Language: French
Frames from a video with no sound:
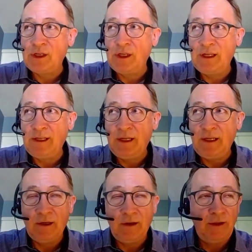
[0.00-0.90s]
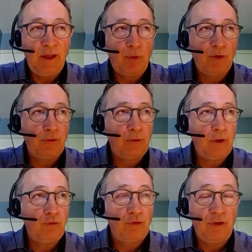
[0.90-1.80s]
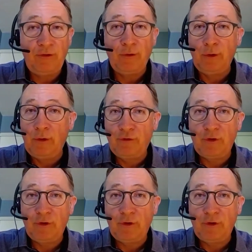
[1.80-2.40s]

des, des, euh, des producteurs sous gestion d'offres,